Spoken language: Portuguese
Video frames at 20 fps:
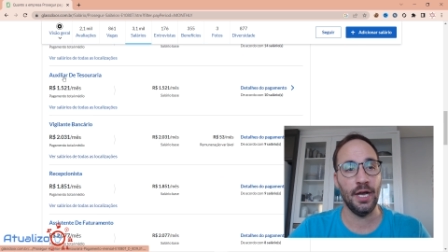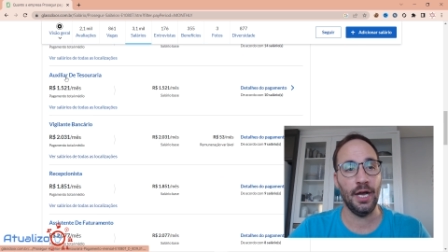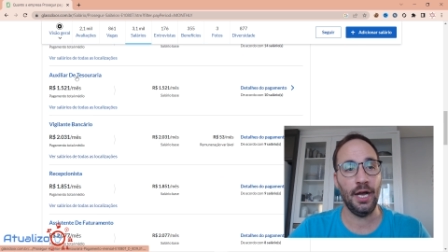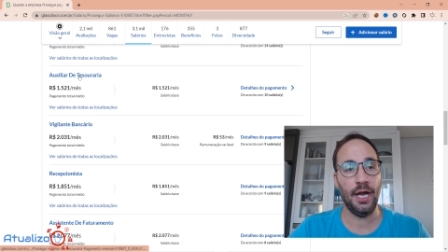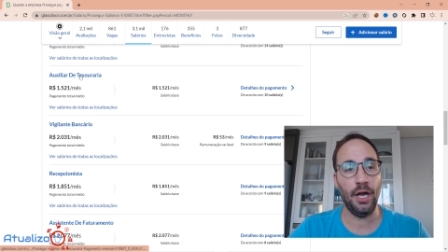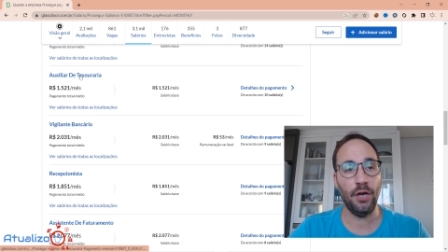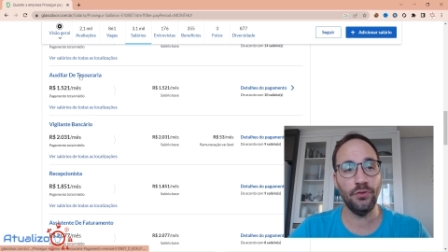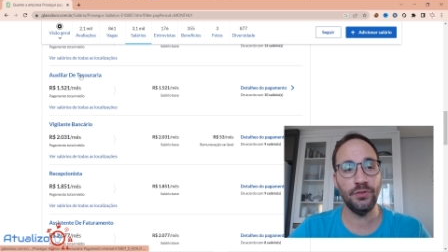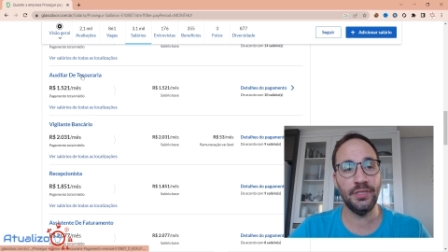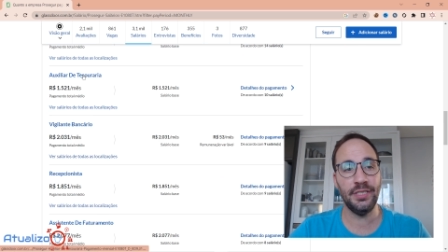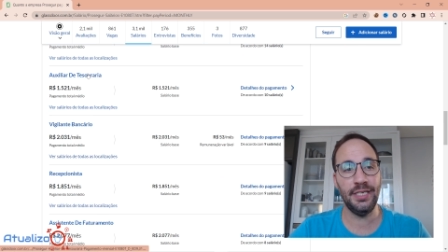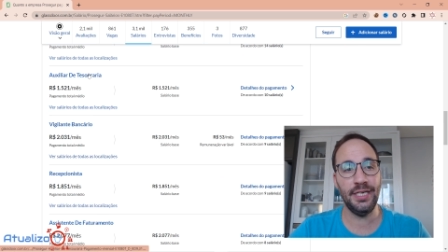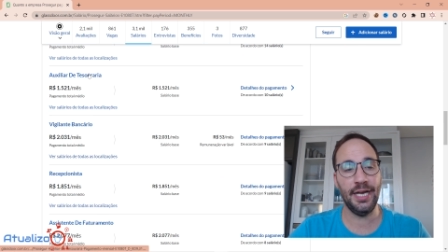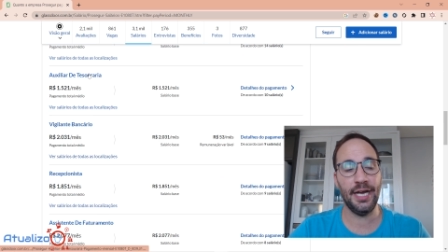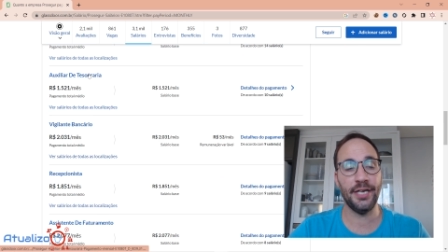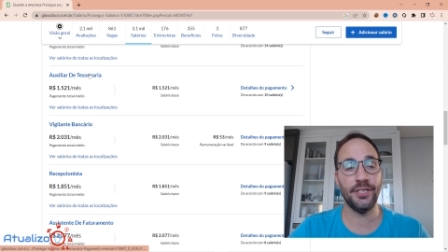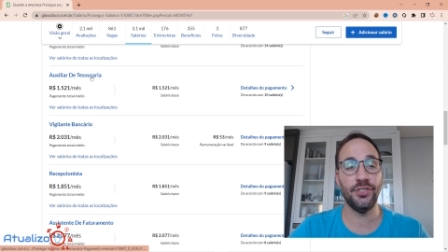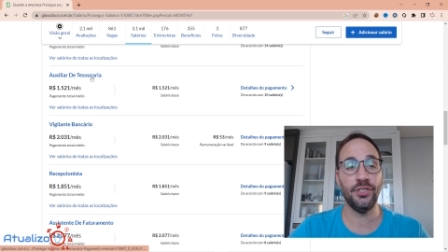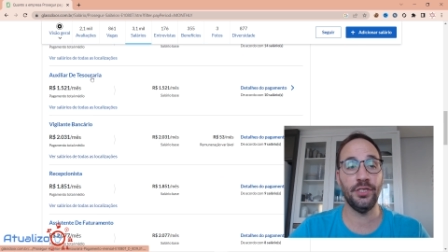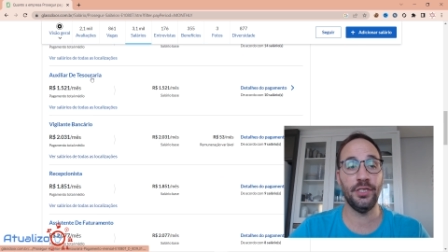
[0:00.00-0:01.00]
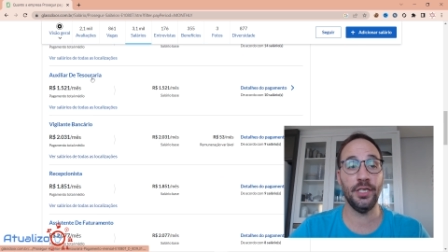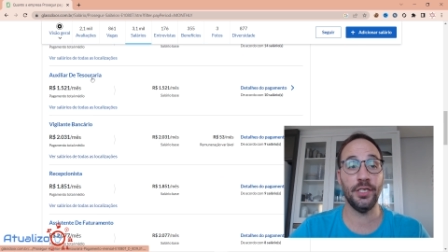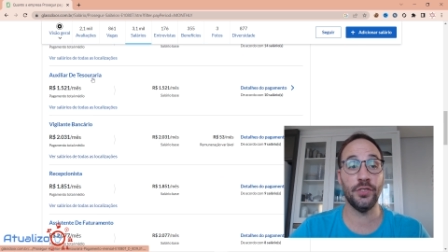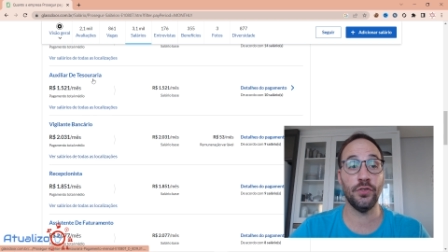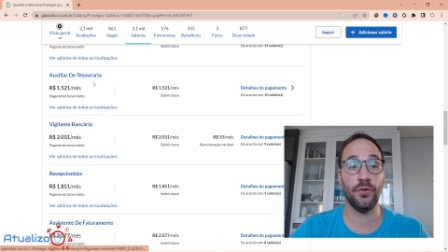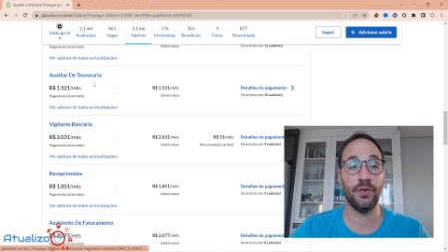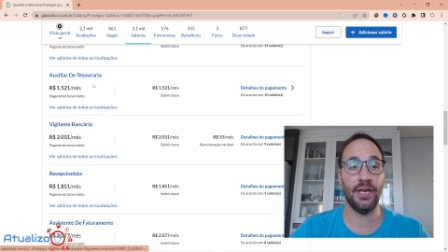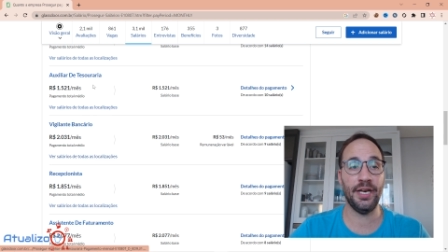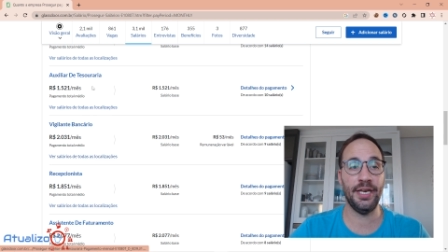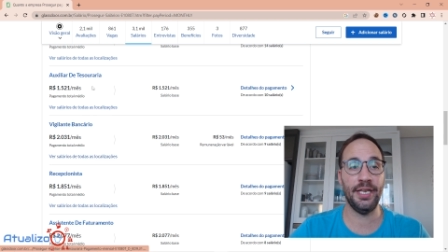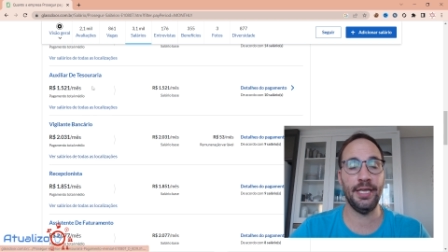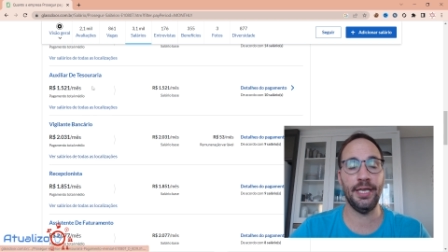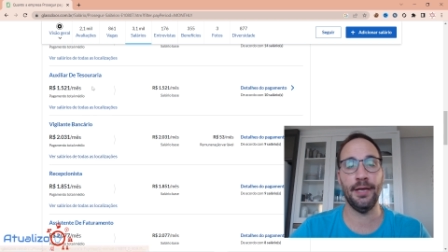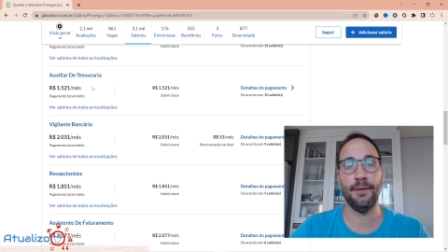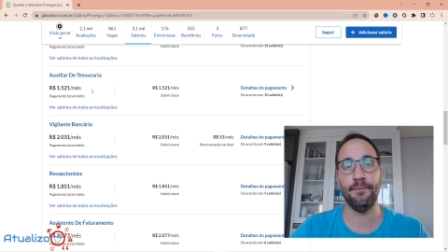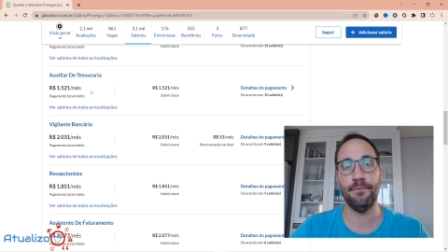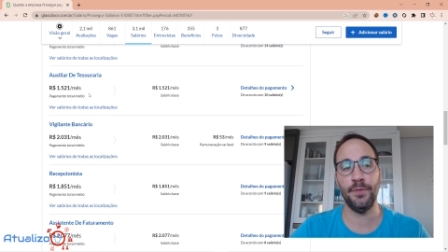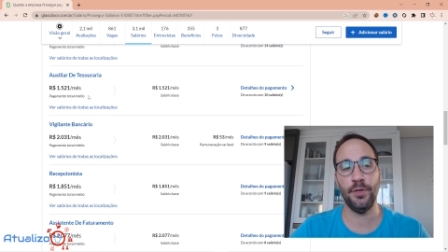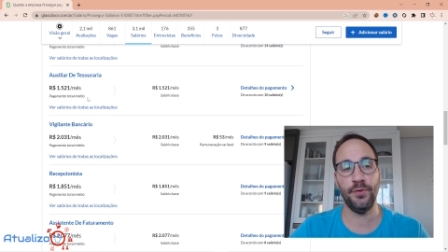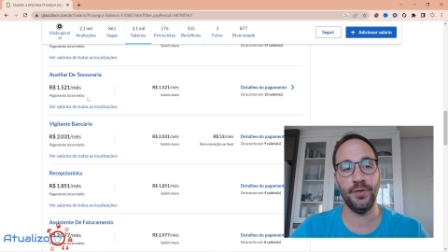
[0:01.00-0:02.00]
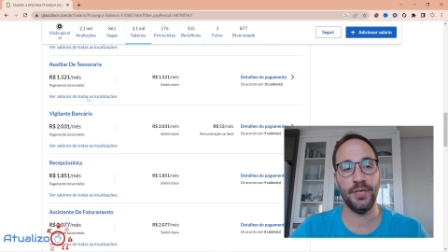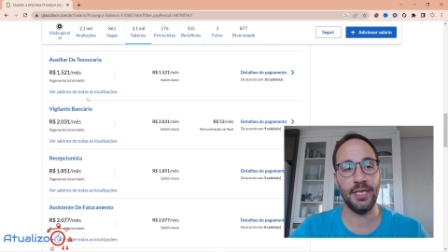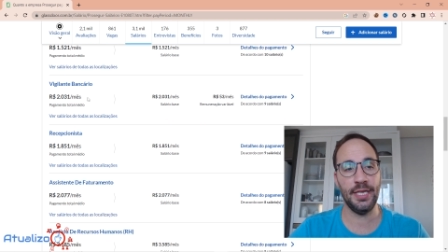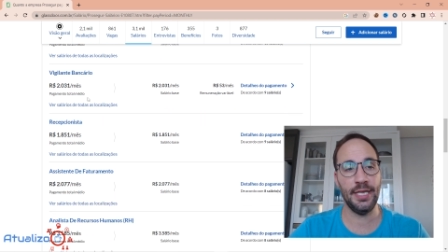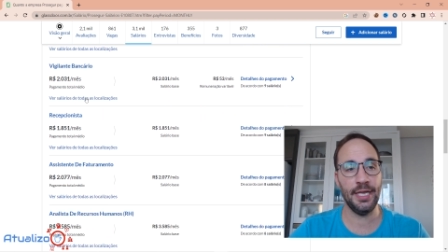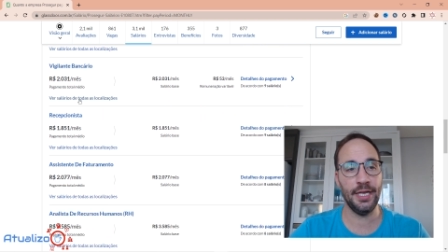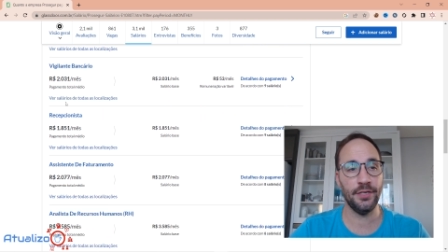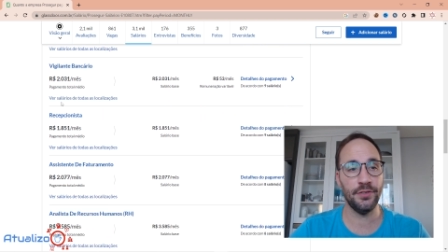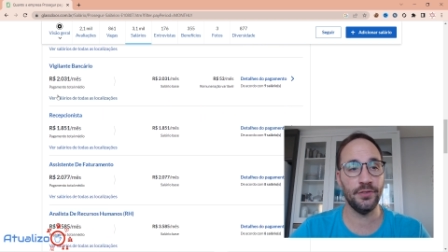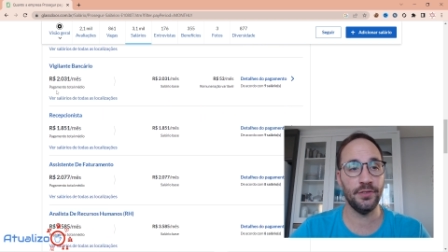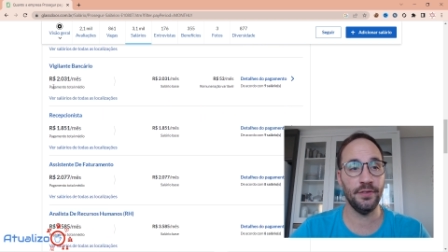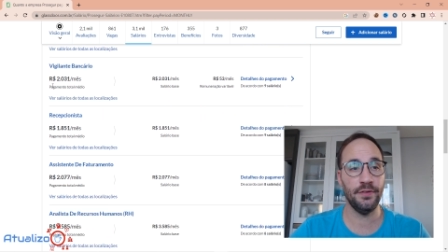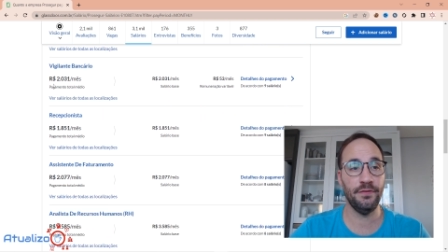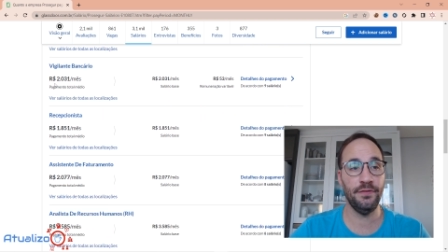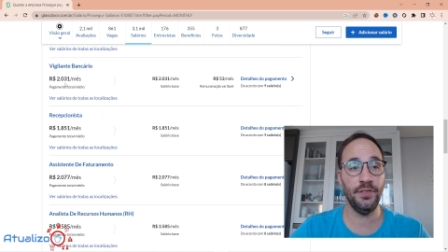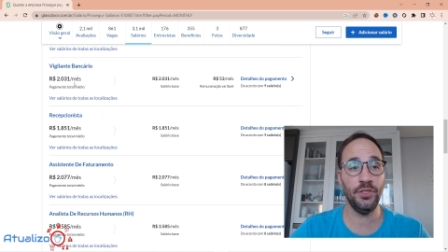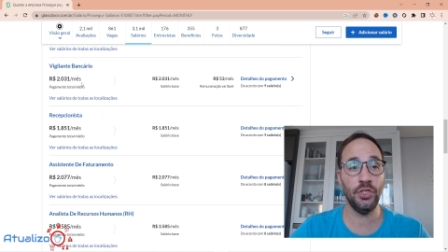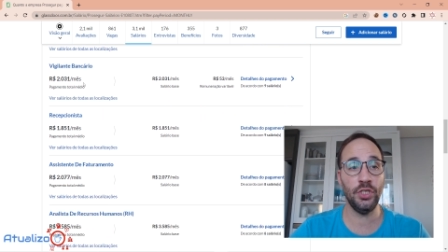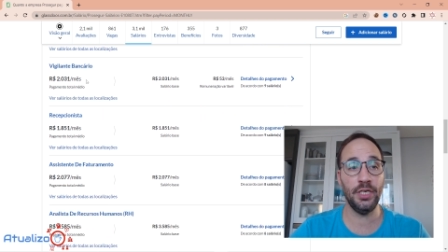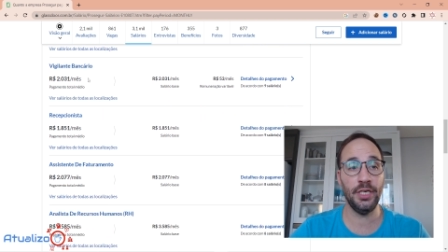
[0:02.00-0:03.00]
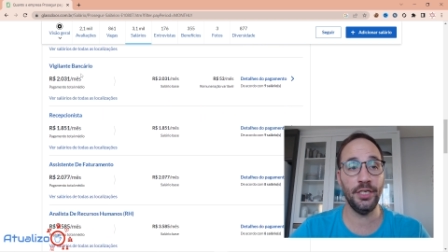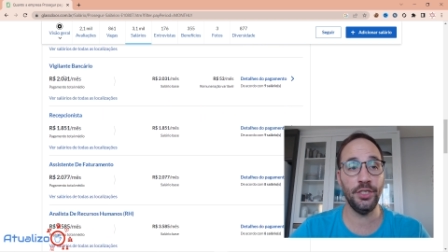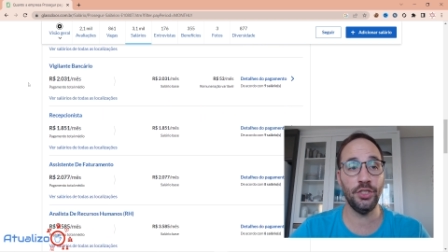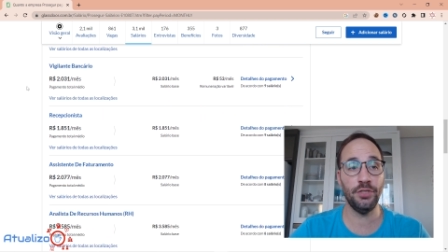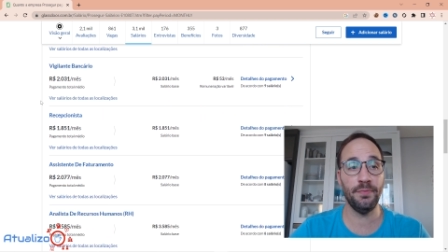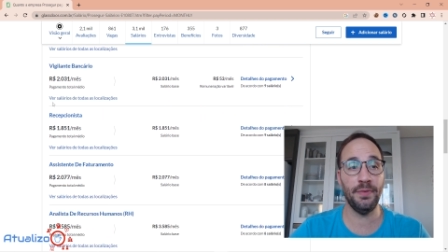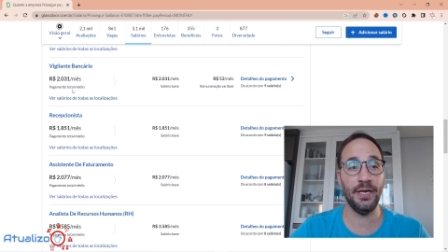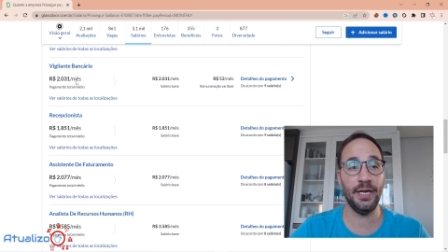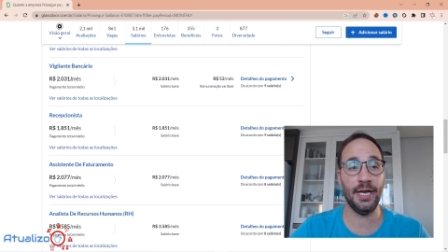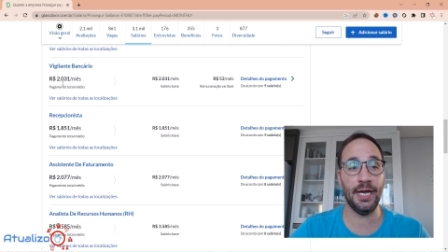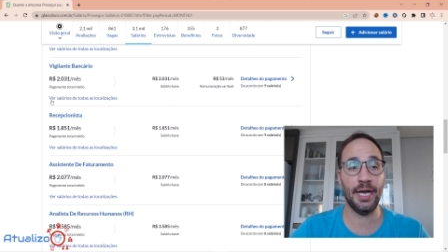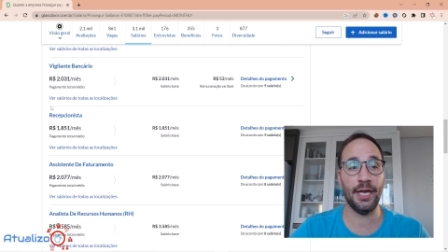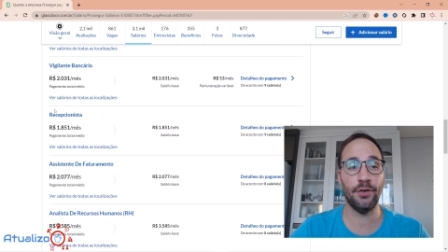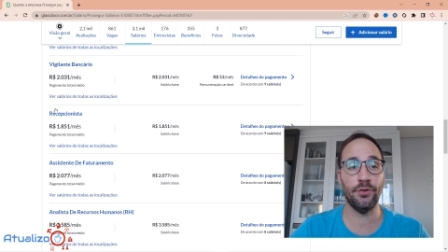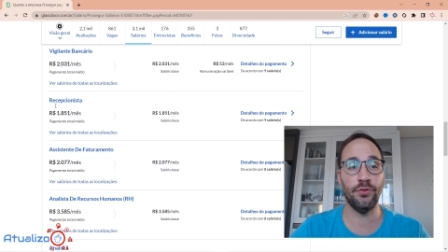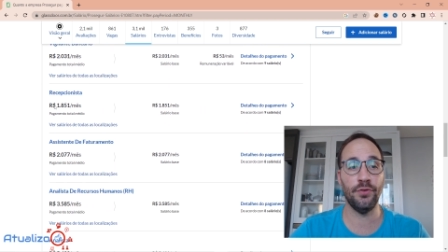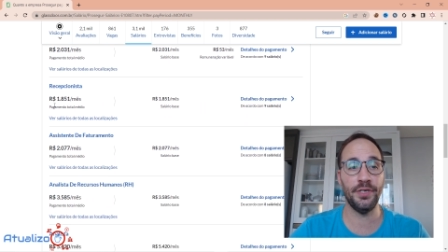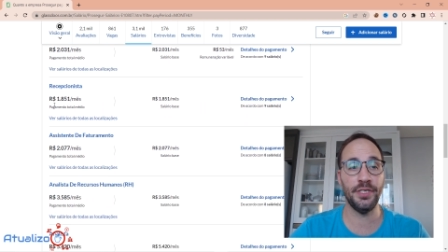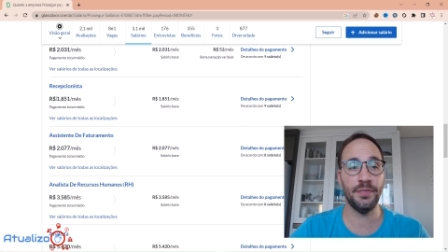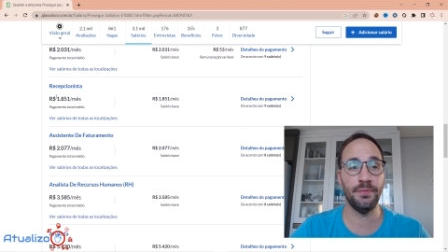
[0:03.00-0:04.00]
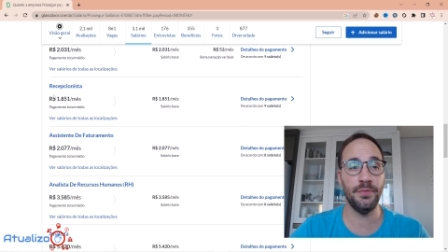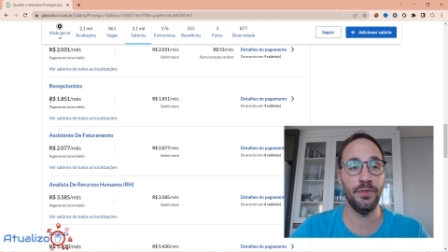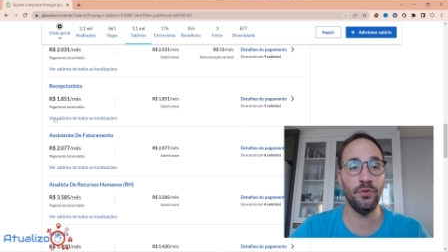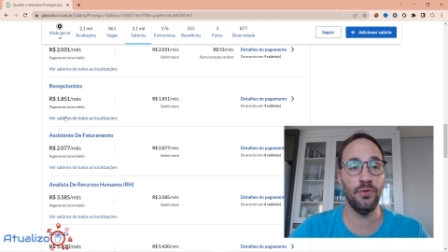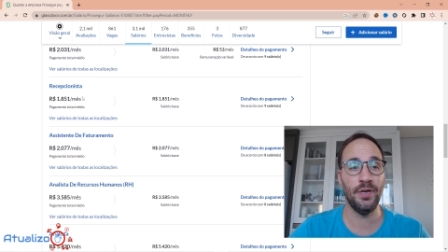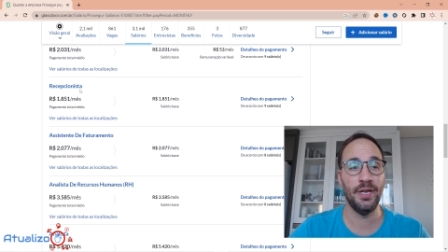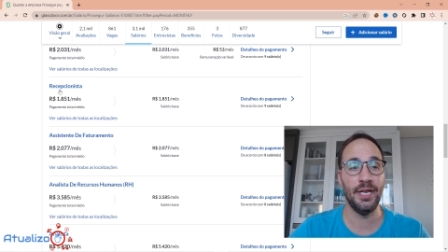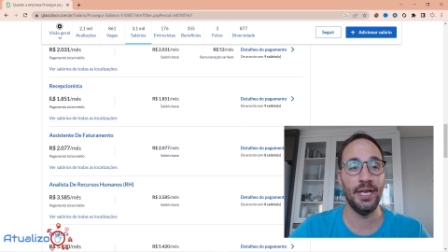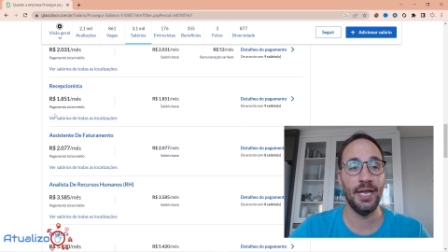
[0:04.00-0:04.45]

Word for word: auxiliar de tesouraria 1500, vigilante bancário 2000,